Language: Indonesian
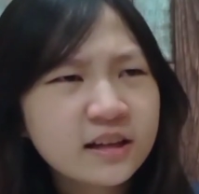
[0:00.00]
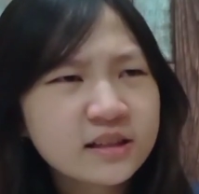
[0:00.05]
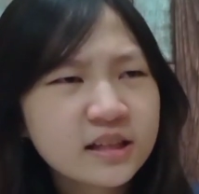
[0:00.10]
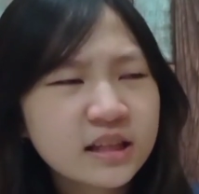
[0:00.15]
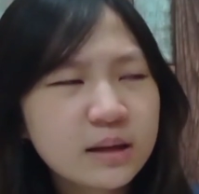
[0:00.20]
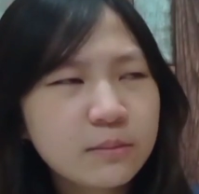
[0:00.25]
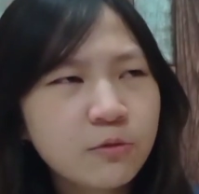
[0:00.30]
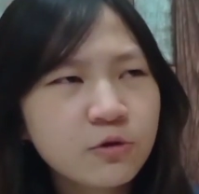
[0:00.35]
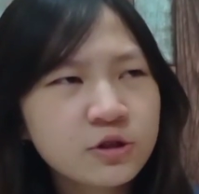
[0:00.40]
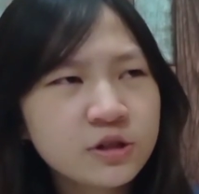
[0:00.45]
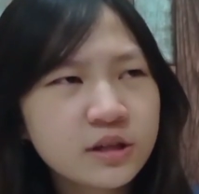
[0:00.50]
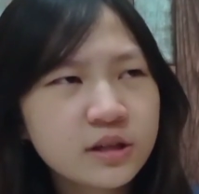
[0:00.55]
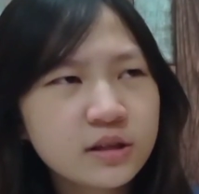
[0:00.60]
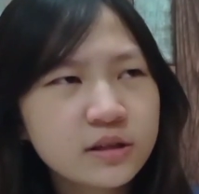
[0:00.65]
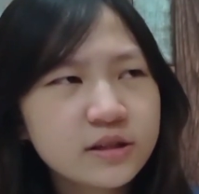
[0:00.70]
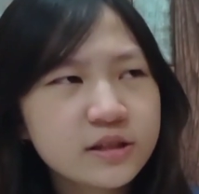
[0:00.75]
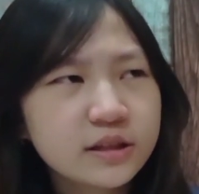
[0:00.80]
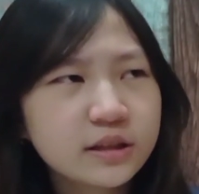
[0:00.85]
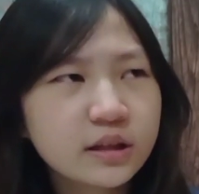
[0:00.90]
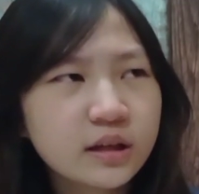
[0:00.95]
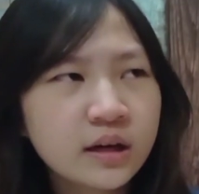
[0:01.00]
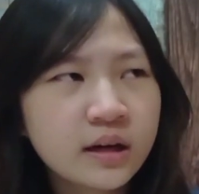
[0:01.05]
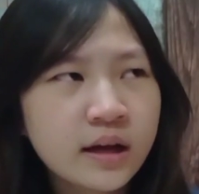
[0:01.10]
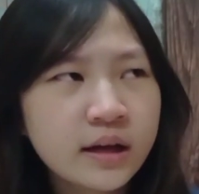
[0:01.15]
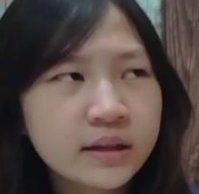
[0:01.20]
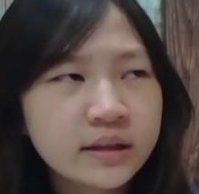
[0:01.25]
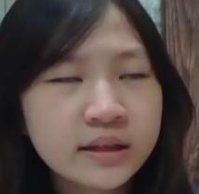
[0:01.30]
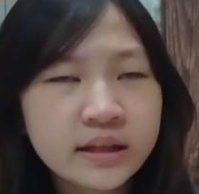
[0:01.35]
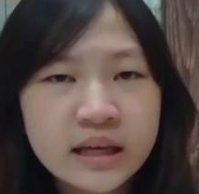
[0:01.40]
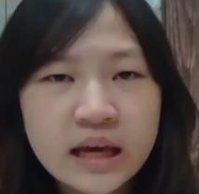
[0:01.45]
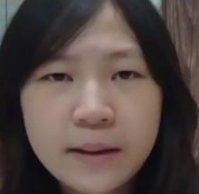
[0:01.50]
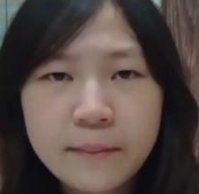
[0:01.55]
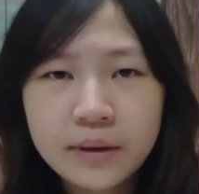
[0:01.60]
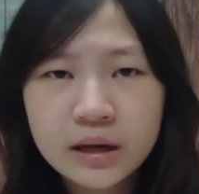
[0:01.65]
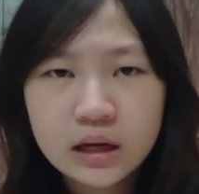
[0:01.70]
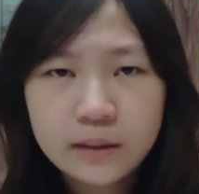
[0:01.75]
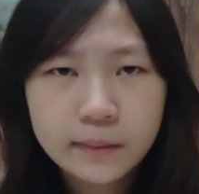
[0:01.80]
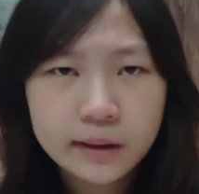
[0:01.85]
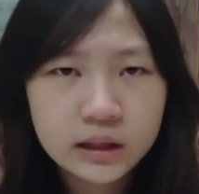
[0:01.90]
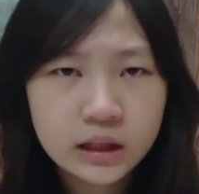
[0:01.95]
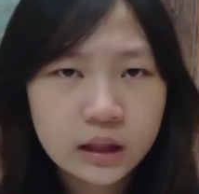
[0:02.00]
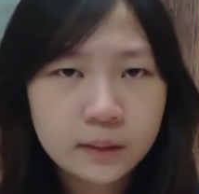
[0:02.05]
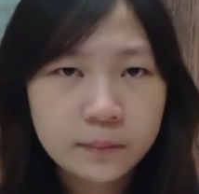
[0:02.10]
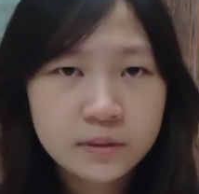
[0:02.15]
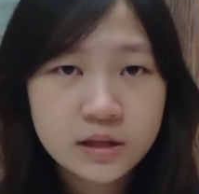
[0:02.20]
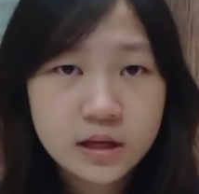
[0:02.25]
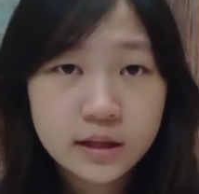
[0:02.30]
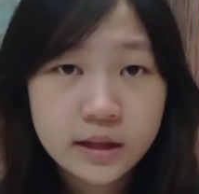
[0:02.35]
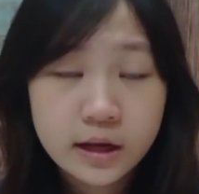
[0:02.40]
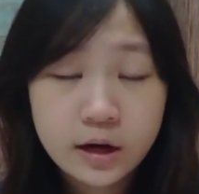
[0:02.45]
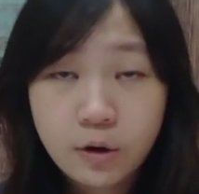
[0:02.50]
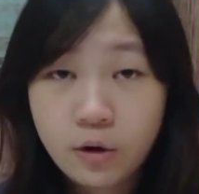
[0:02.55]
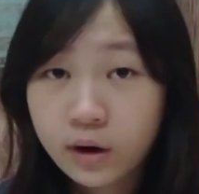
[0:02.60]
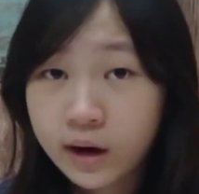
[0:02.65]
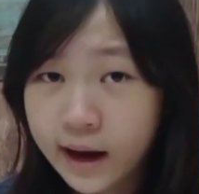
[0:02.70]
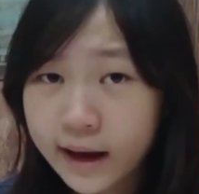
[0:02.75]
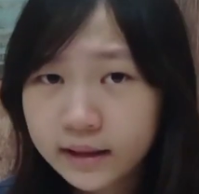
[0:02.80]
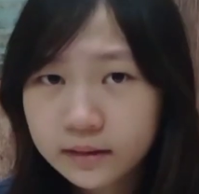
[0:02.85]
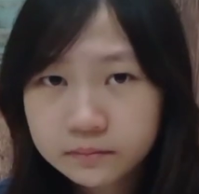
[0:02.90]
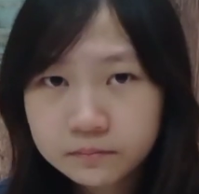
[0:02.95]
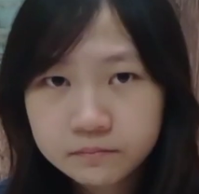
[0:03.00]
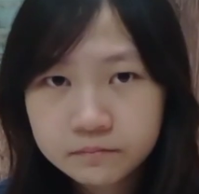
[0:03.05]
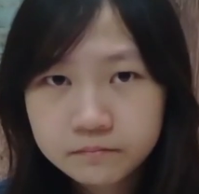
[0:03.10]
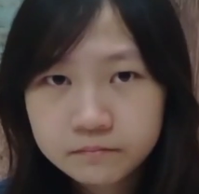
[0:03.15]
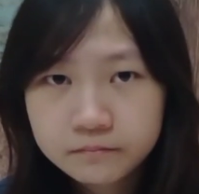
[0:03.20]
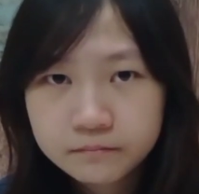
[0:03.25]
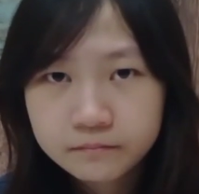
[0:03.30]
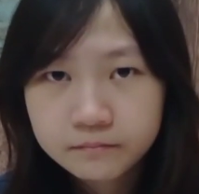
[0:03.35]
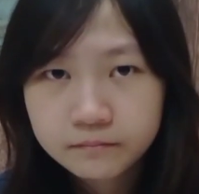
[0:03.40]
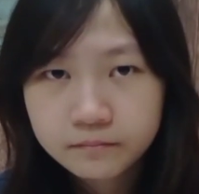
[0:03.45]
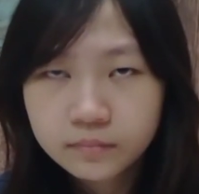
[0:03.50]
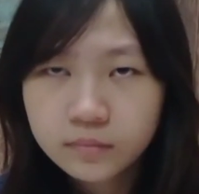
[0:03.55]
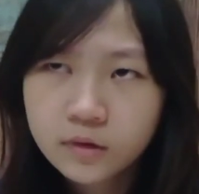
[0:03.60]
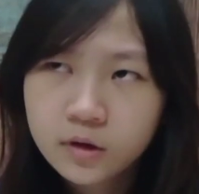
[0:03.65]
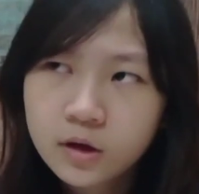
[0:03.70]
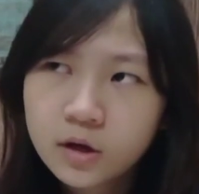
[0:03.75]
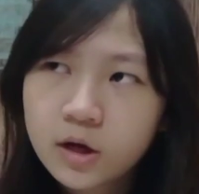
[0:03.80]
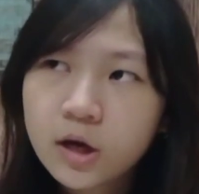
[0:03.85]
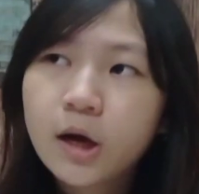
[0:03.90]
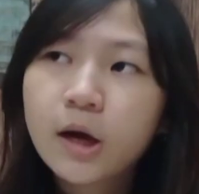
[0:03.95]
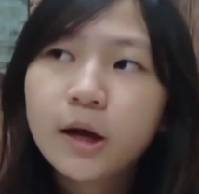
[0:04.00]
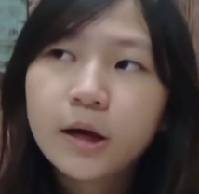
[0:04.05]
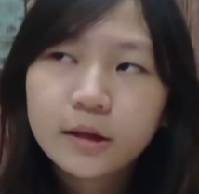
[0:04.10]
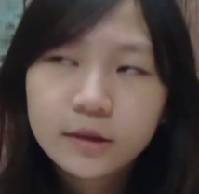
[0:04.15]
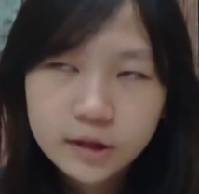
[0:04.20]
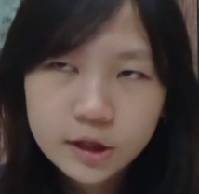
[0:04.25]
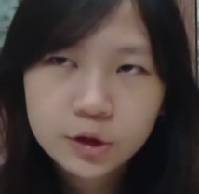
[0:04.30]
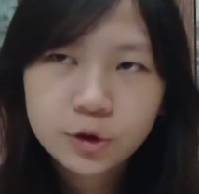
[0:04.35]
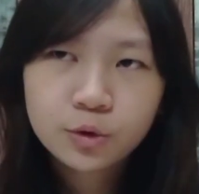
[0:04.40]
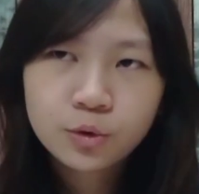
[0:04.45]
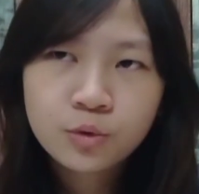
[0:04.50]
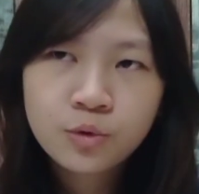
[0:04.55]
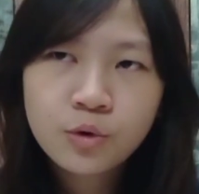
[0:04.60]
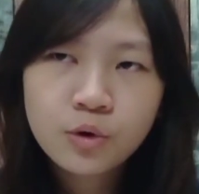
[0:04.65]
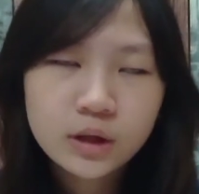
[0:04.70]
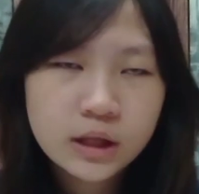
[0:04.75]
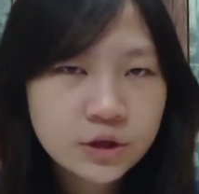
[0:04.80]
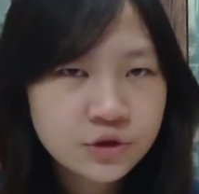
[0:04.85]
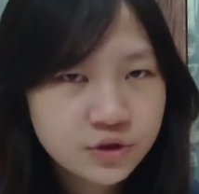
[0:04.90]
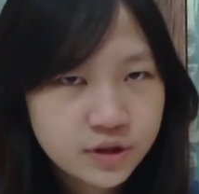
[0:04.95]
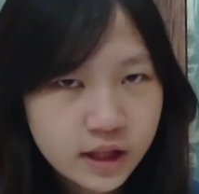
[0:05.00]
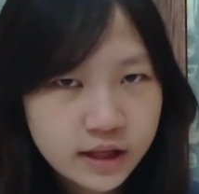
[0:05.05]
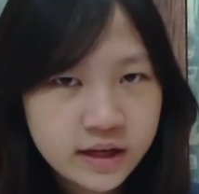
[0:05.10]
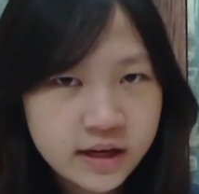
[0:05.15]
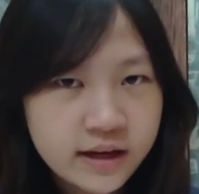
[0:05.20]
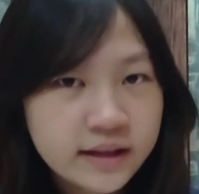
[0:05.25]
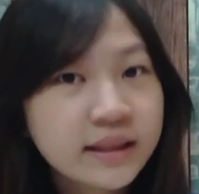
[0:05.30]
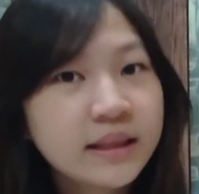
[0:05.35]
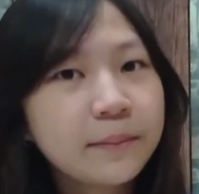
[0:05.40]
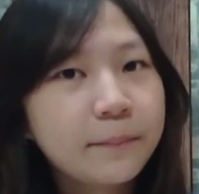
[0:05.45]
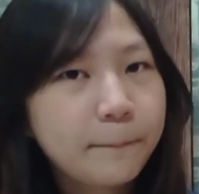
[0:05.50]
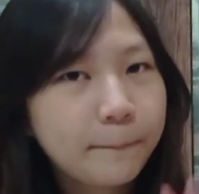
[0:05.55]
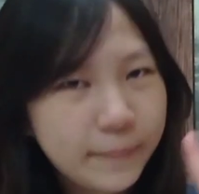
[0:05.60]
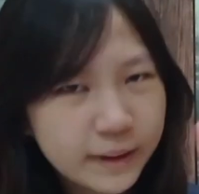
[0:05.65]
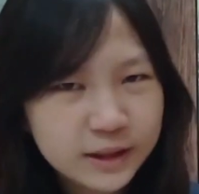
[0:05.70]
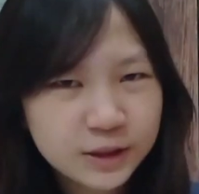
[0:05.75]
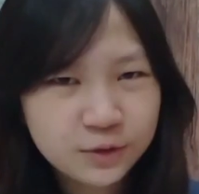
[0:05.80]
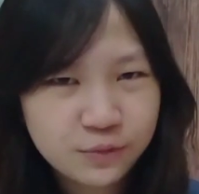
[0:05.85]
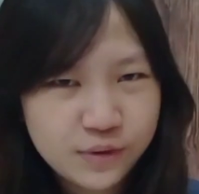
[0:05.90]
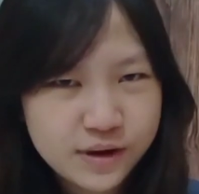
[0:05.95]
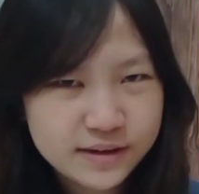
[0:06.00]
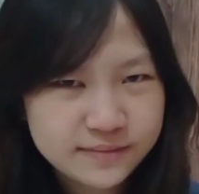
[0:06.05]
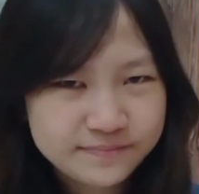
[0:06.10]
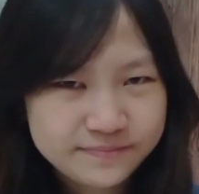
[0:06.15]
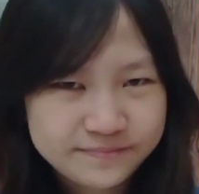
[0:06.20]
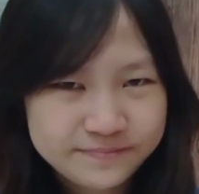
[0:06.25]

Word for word: reaksi Temujin setelah dia menamatkan pesan dari Kan? Ditunggu kelanjutannya di part 2.